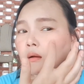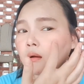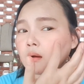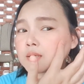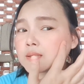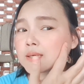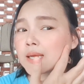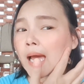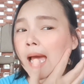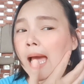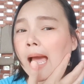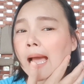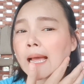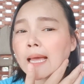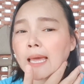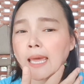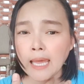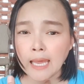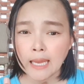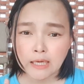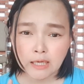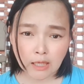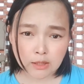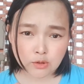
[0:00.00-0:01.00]
ค่อนข้าง
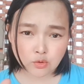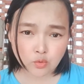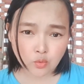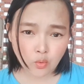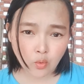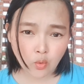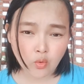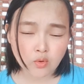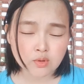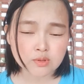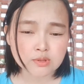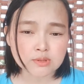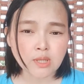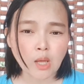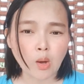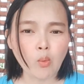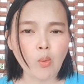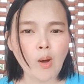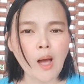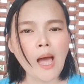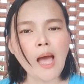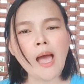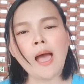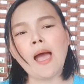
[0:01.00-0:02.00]
แห้งนะทุกคนแต่
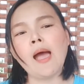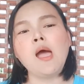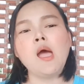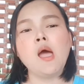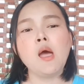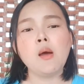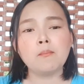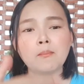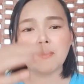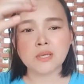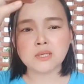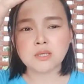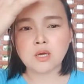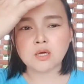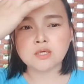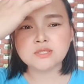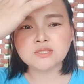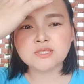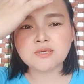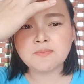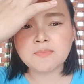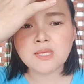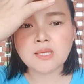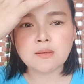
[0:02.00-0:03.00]
ว่ามันก็
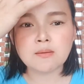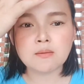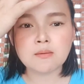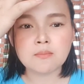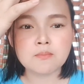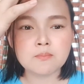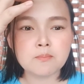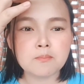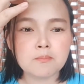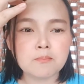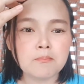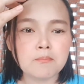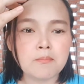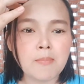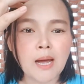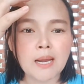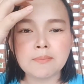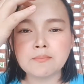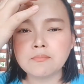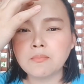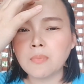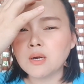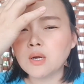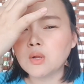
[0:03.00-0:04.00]
จะมีมั
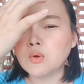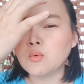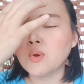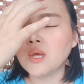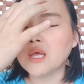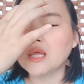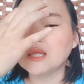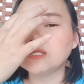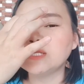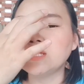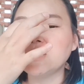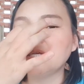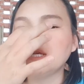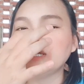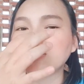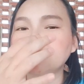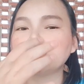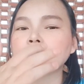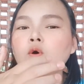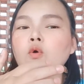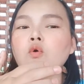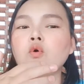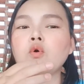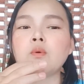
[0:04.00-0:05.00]
นบริเวณที
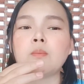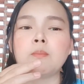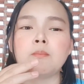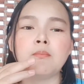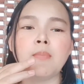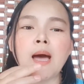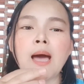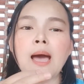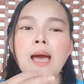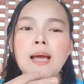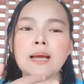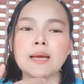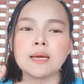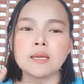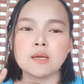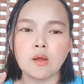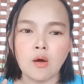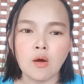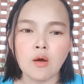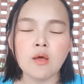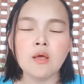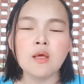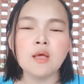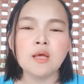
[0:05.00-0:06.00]
โซนบ้างอะ
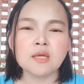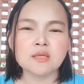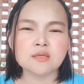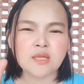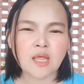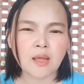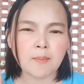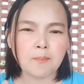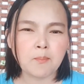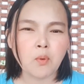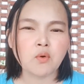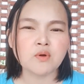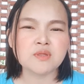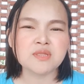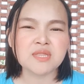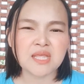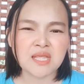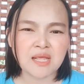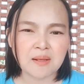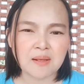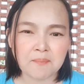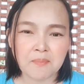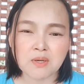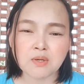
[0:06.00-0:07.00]
เนาะแต่ปก
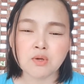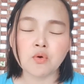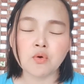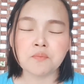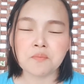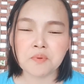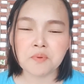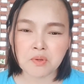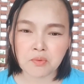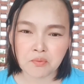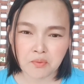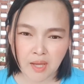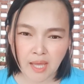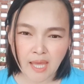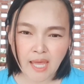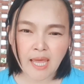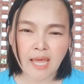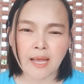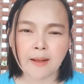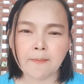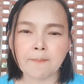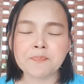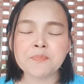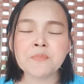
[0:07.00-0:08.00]
ติเป็นคนผิว
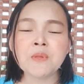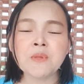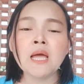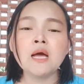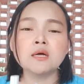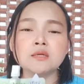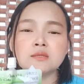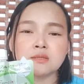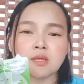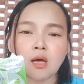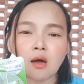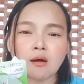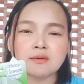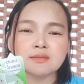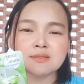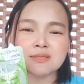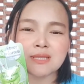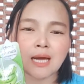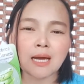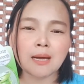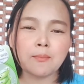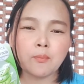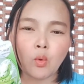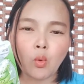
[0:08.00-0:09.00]
แห้ง ต้อง
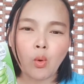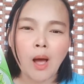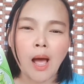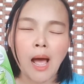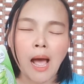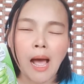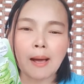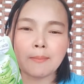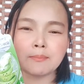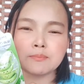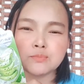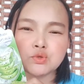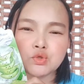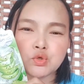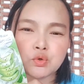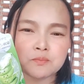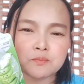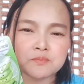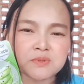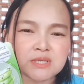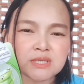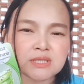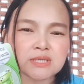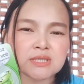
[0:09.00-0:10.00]
เติมความ
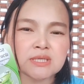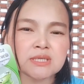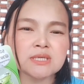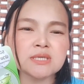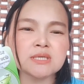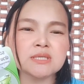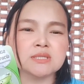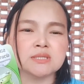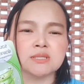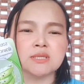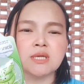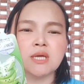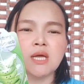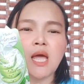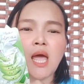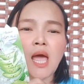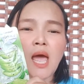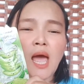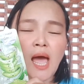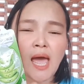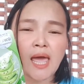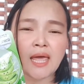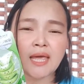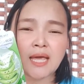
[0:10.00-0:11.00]
ชุ่มชื่น
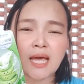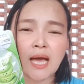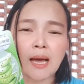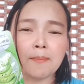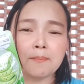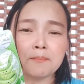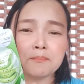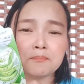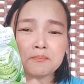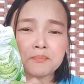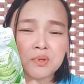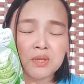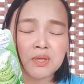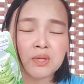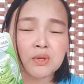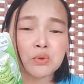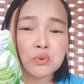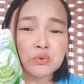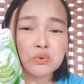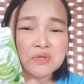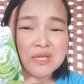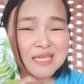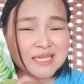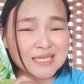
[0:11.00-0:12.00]
ให้กับผิ
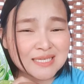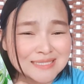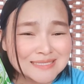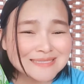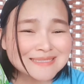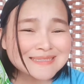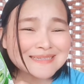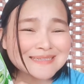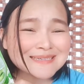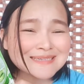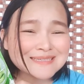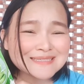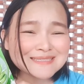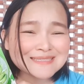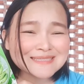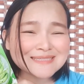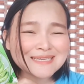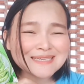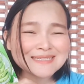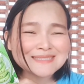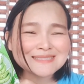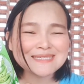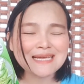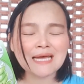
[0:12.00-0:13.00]
วนิดนึง
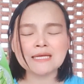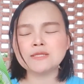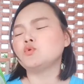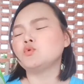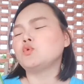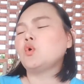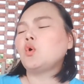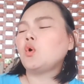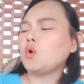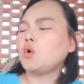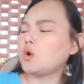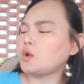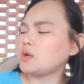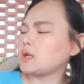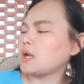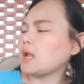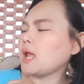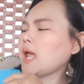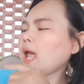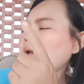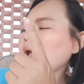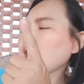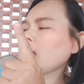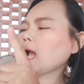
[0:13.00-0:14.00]
นะจ๊ะทุกคน
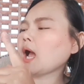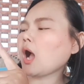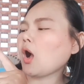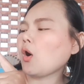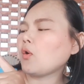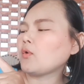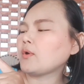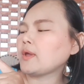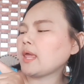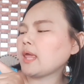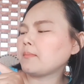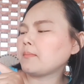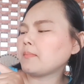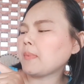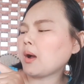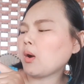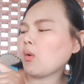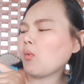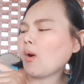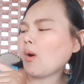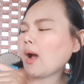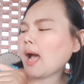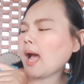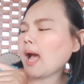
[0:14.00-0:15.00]
เขาเคลม
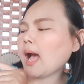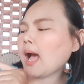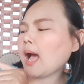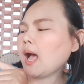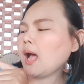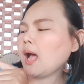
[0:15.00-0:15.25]
มาว่า